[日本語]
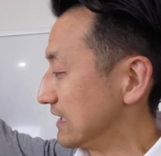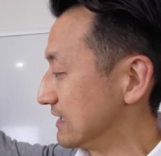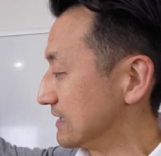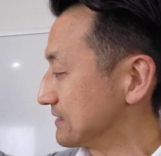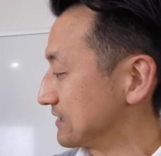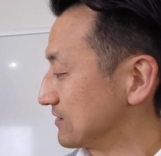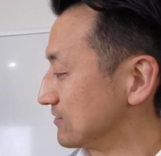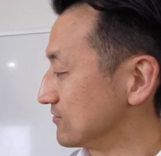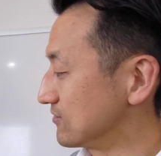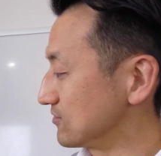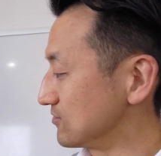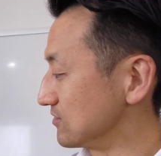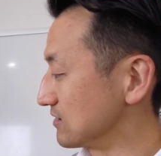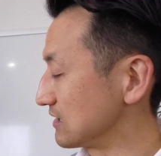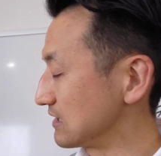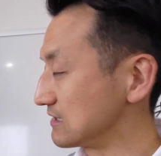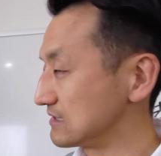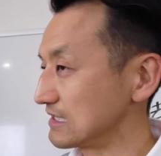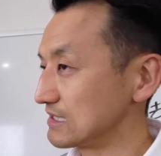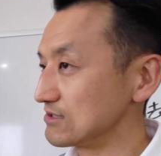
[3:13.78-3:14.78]
あなたのこの
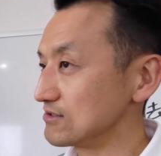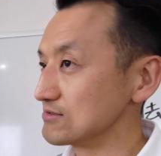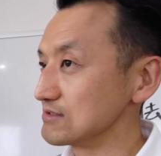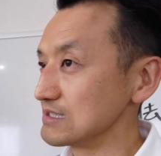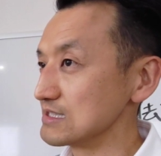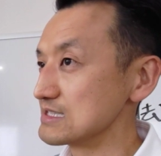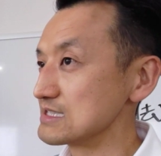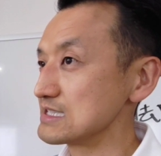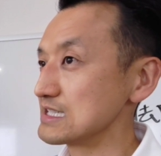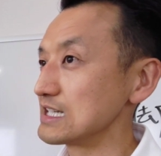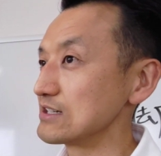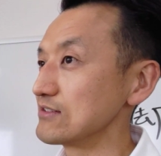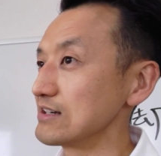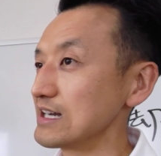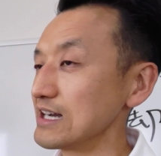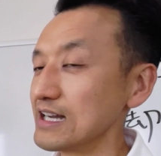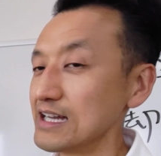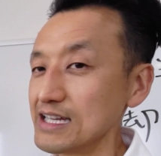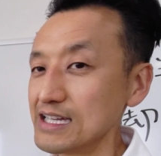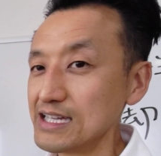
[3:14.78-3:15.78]
膝のねじれ
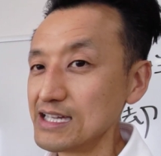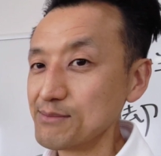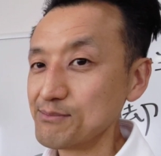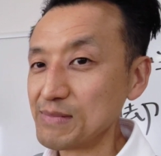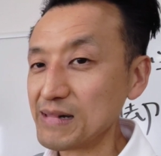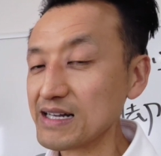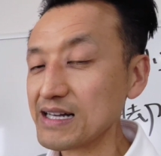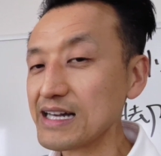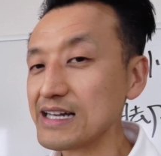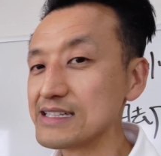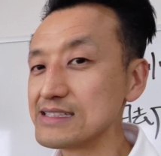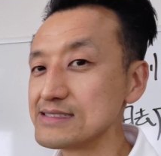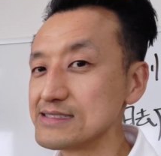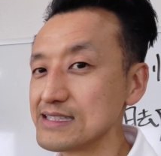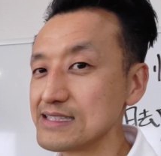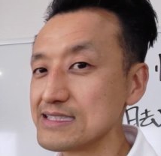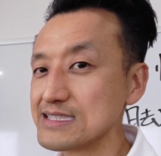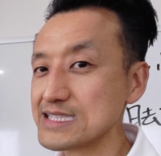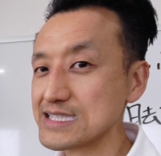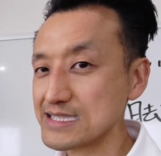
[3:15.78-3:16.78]
は、まあ、改
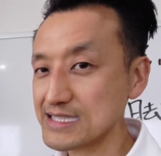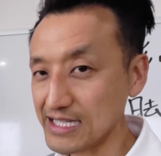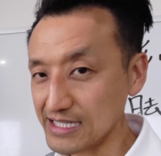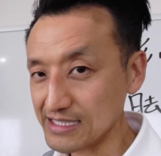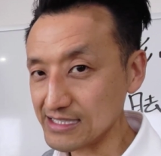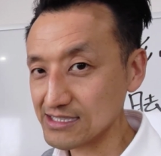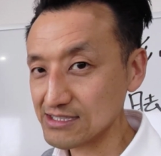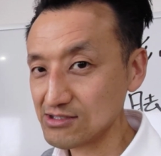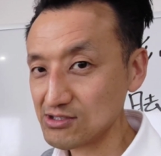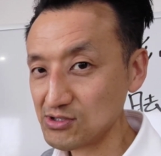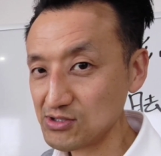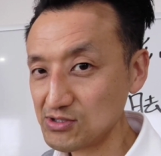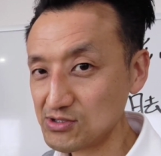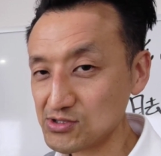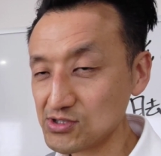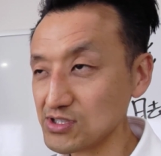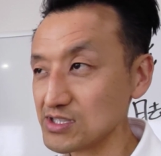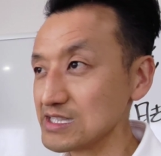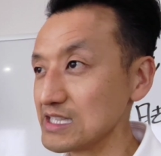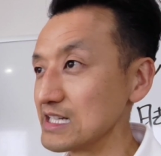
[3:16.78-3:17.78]
善しないいう
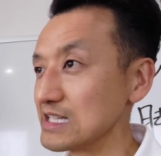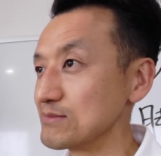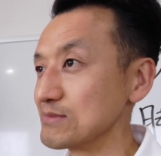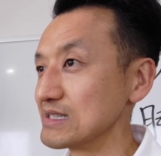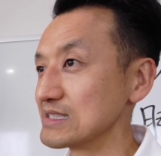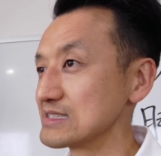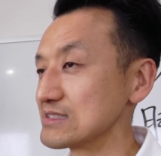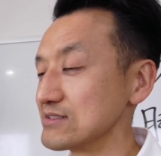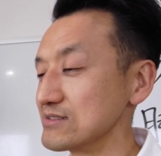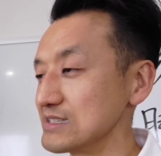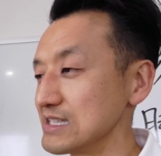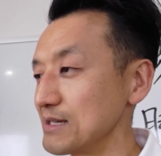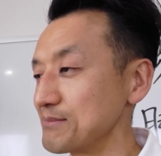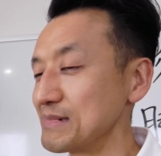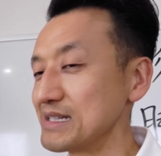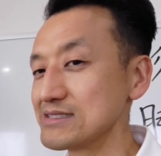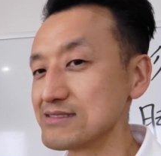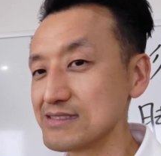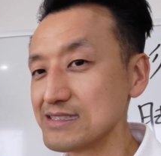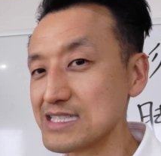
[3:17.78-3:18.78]
ことになりますので、
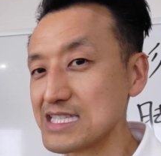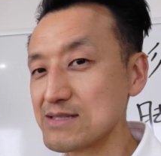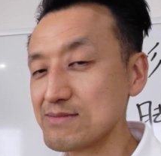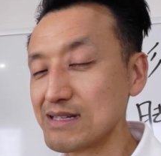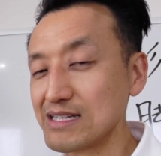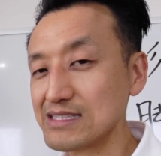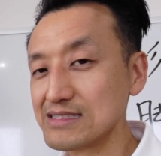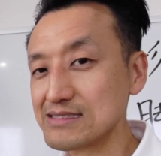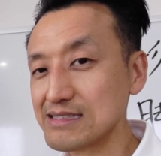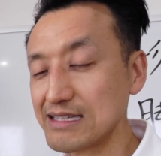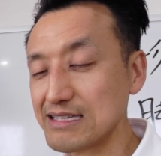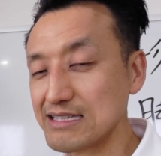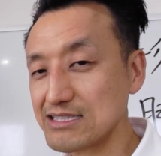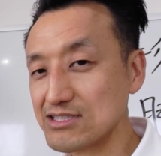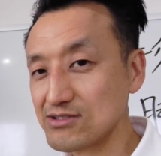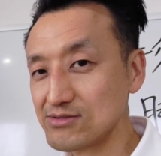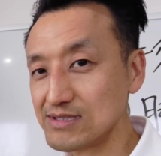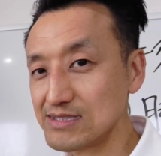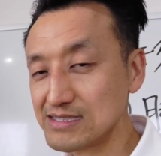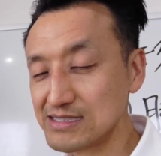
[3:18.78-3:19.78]
まず一番最
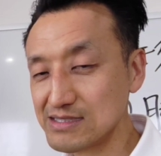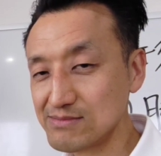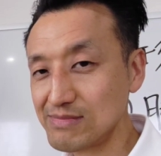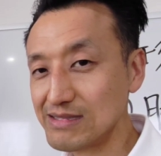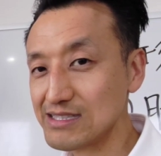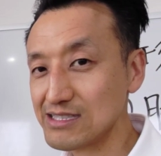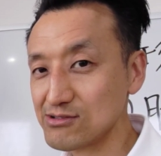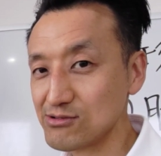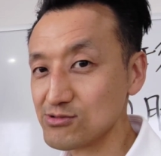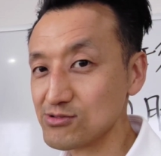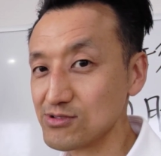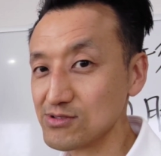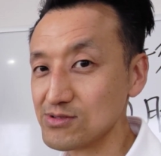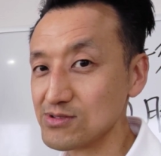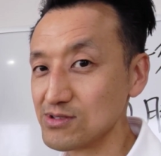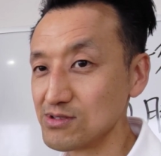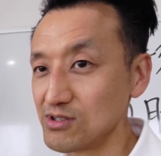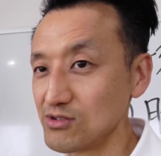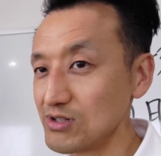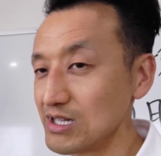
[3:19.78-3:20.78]
初にすべきことっ
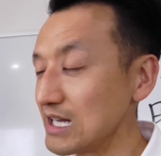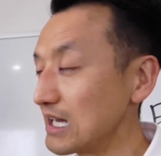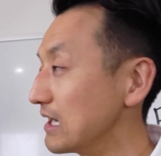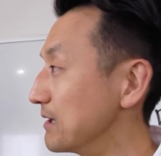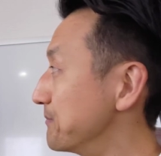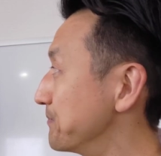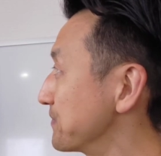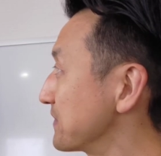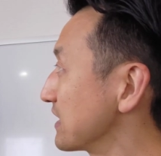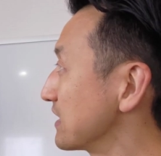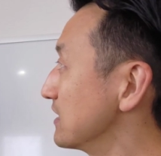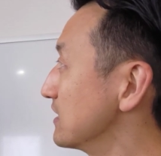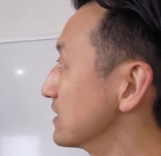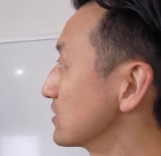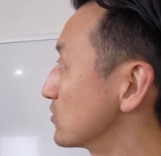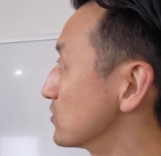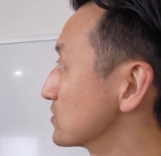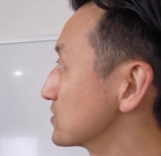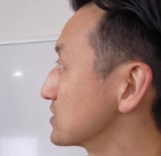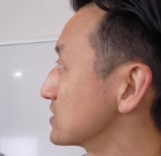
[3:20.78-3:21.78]
ていうのは、
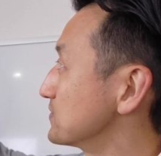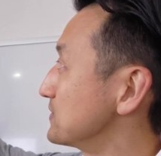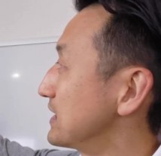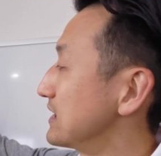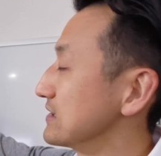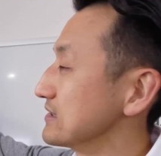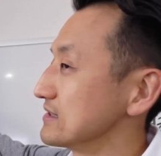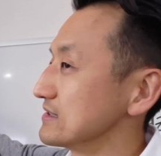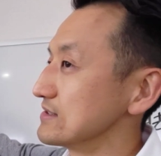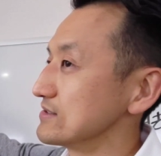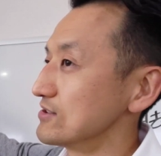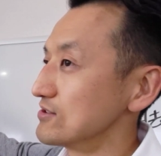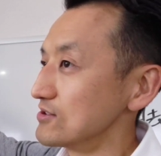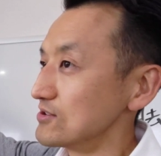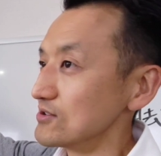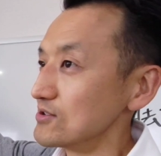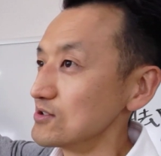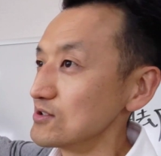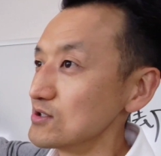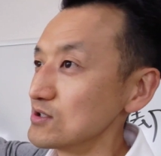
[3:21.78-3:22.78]
骨盤
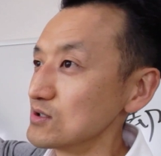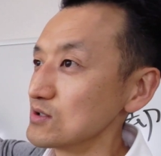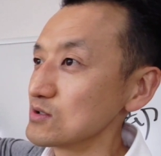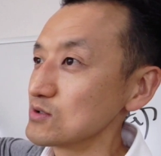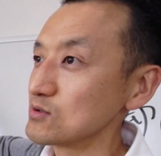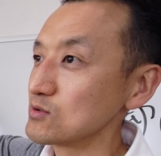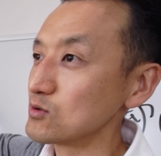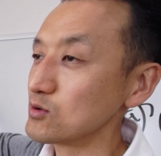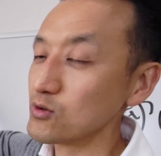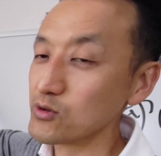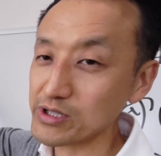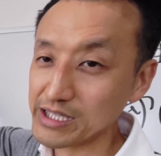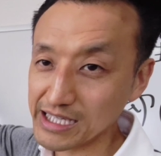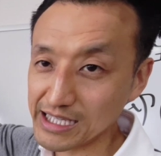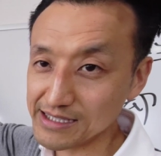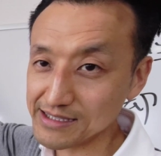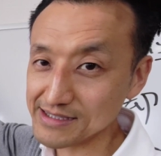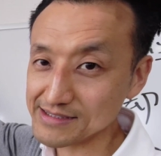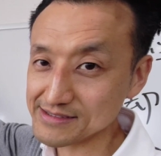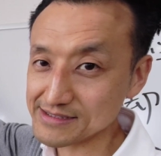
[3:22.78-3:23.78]
の後
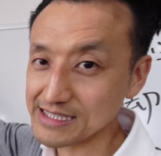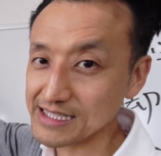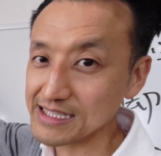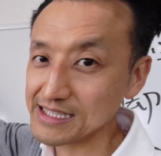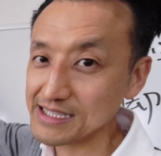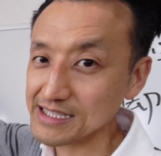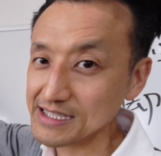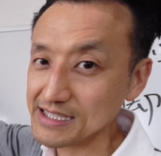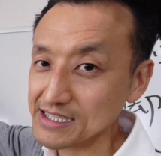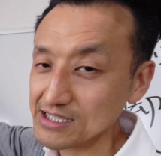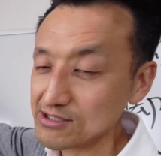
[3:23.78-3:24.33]
傾ですね。